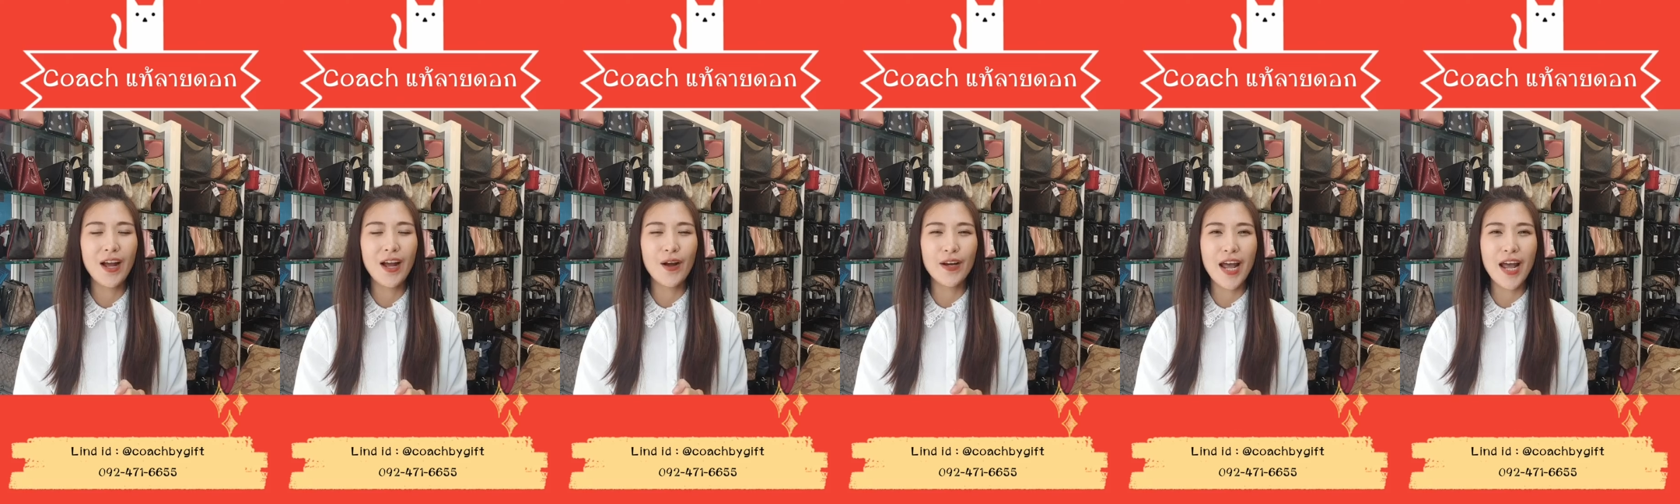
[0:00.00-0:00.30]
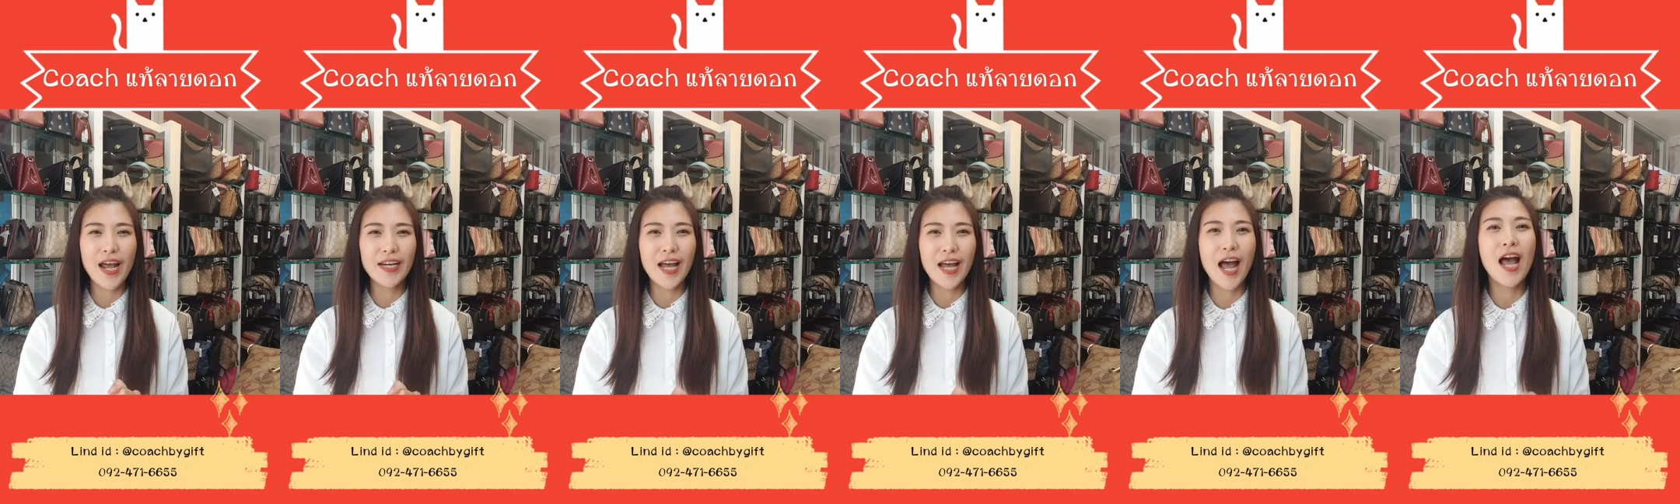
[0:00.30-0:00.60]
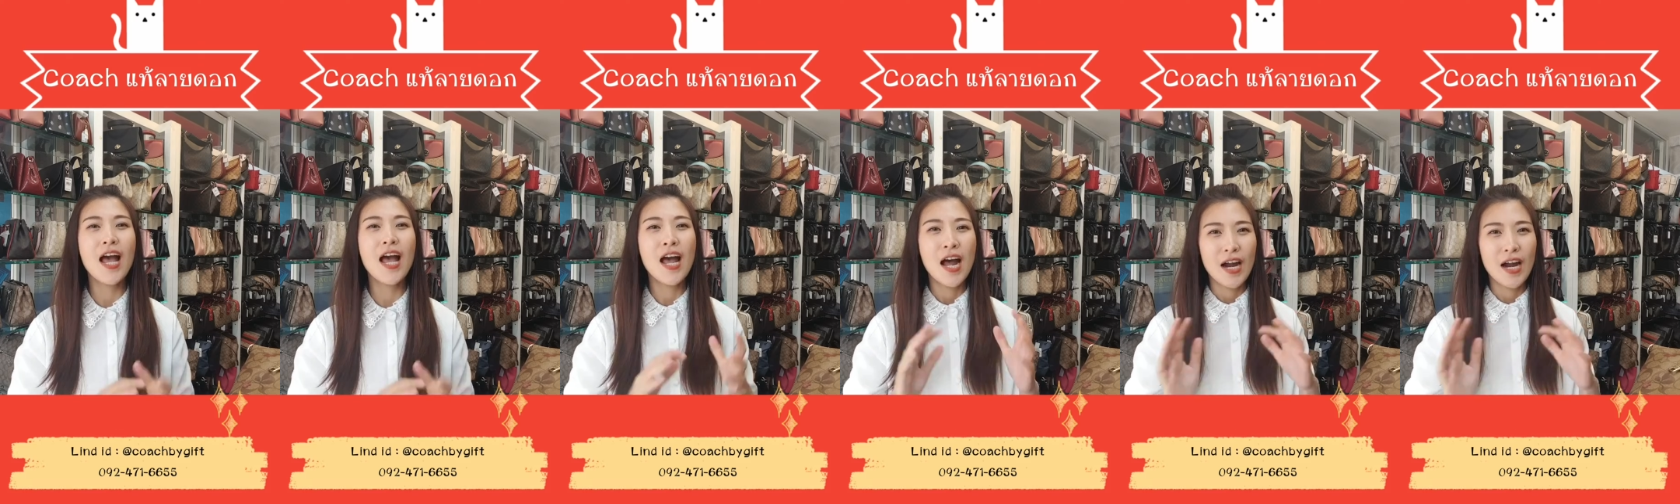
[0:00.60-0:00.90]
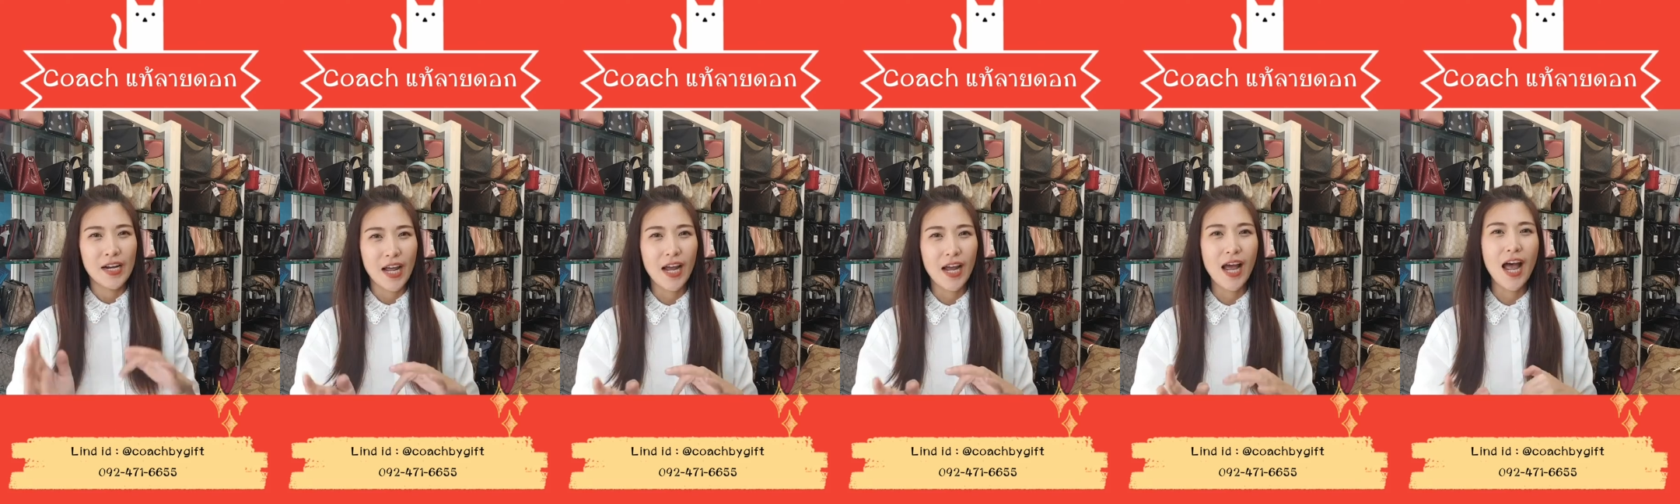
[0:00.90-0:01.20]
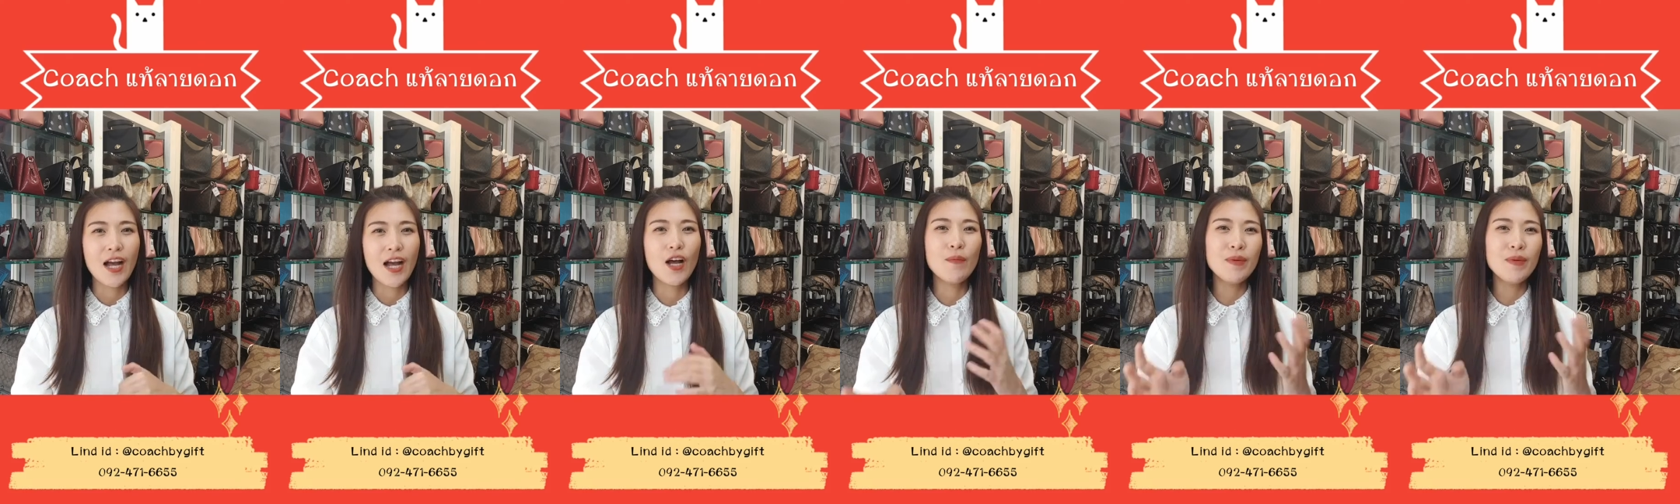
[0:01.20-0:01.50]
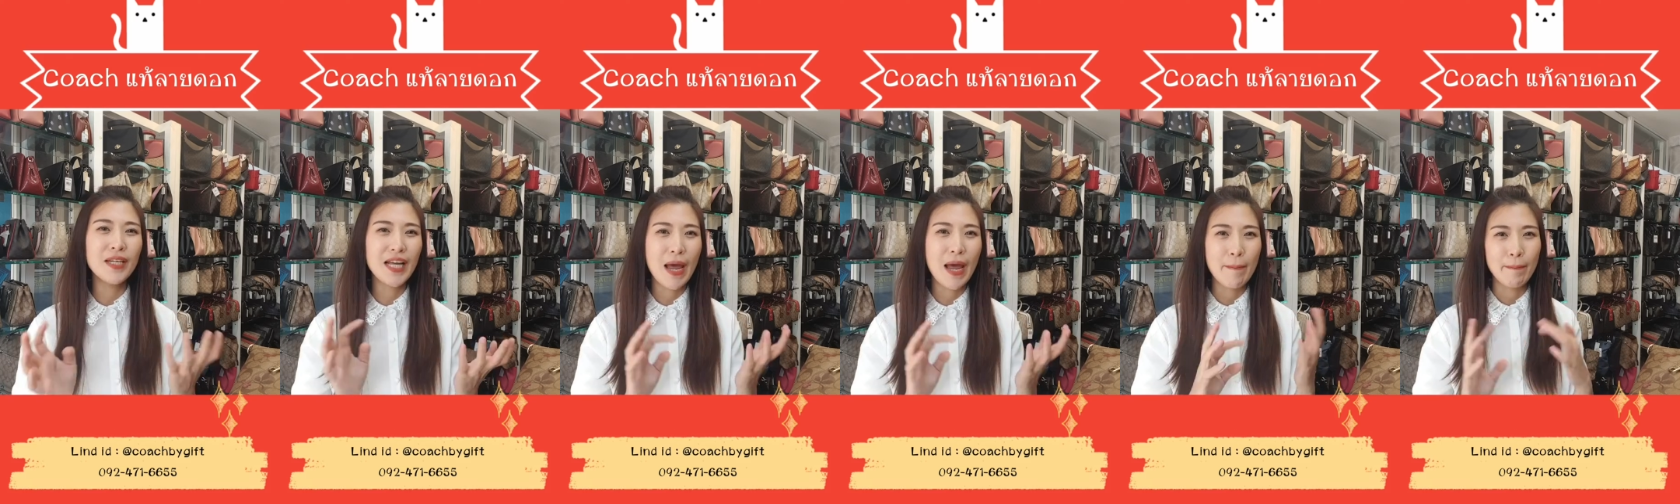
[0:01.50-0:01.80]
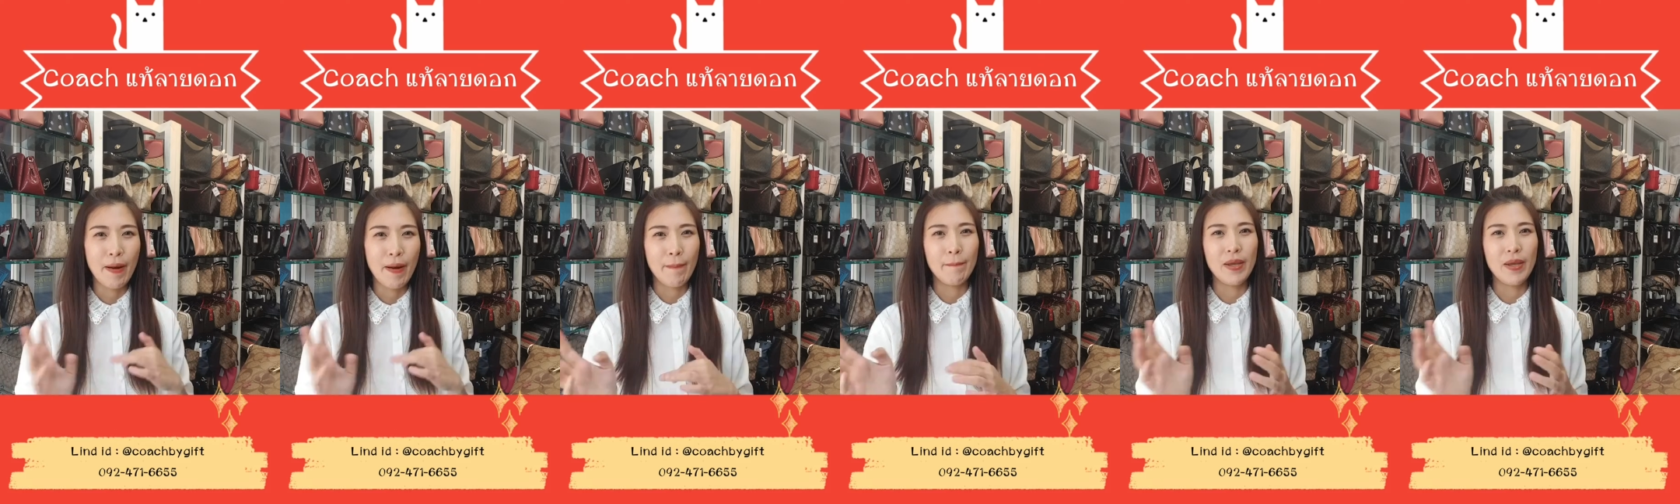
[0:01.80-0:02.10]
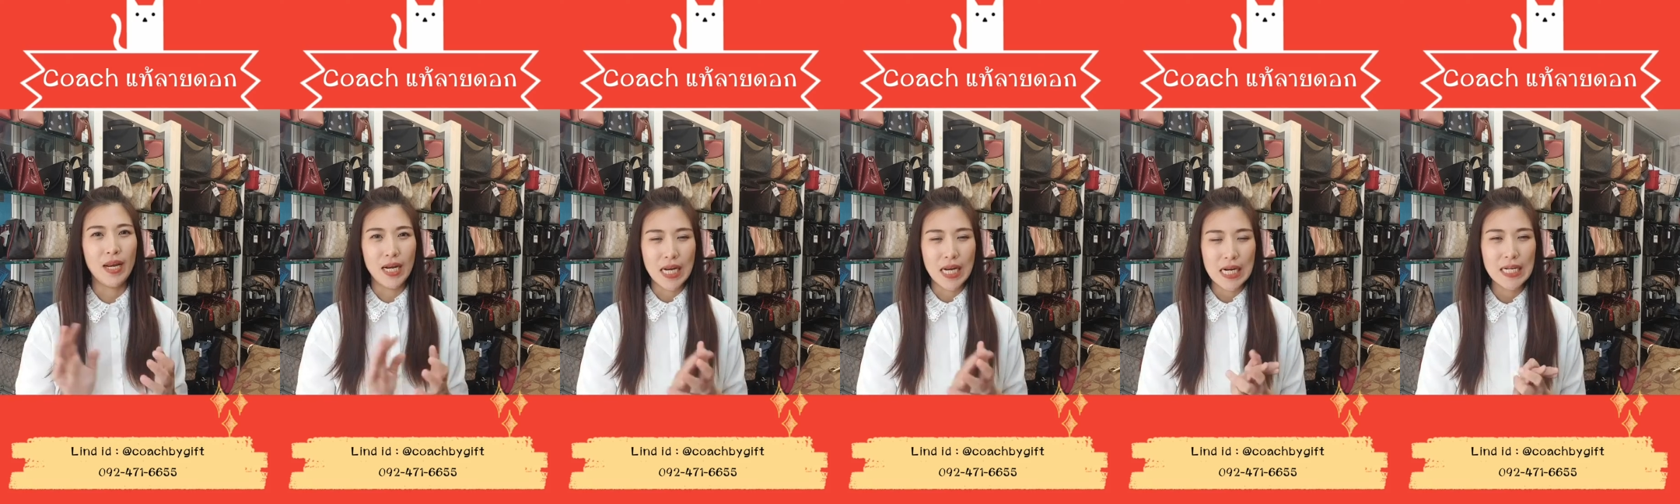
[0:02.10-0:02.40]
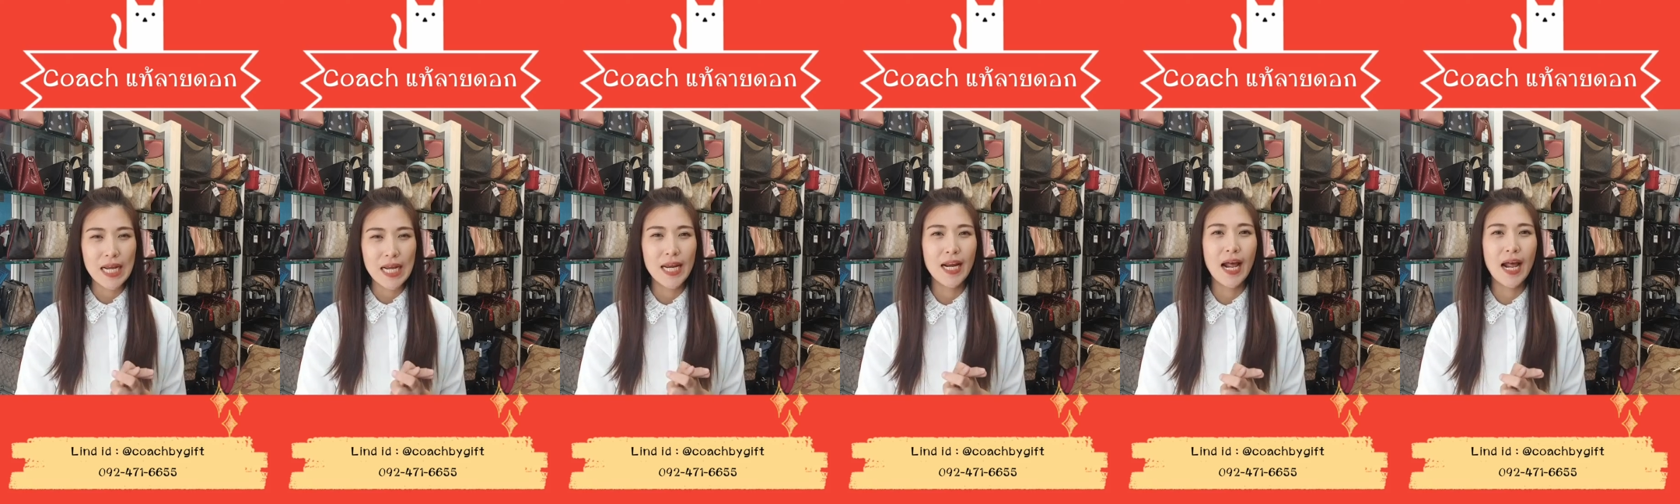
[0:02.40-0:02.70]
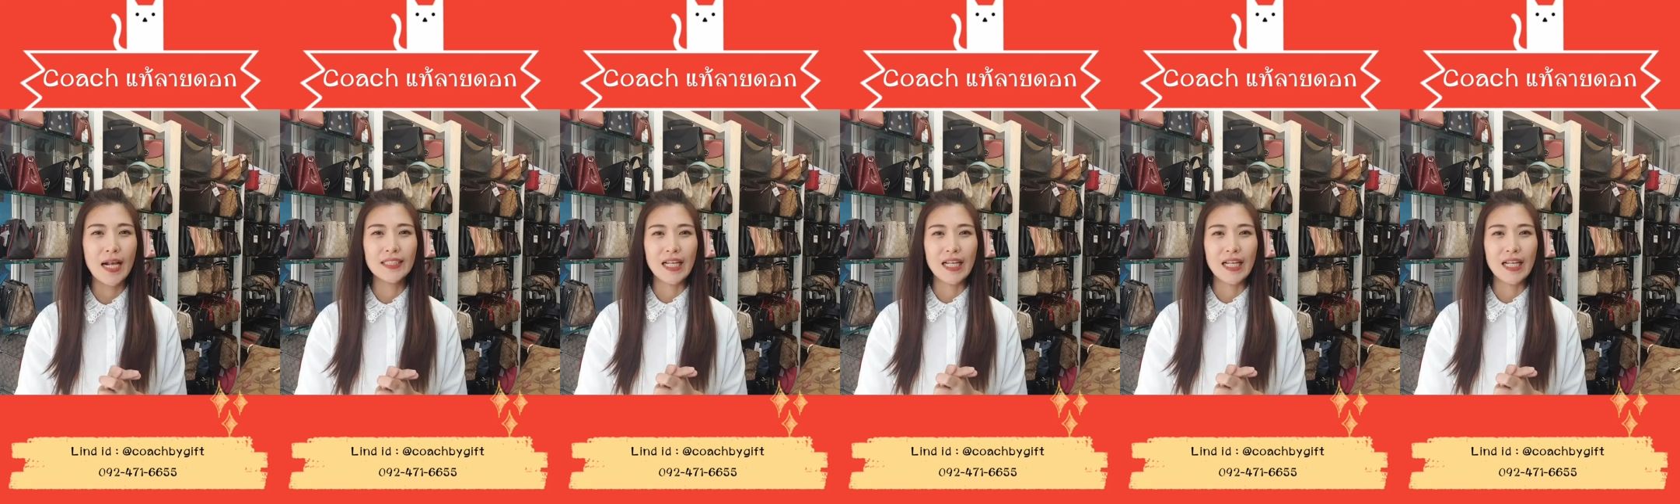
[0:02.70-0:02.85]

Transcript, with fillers: ก็ได้นะคะราคาก็มีการปรับเปลี่ยนเรื่อยๆนะคะ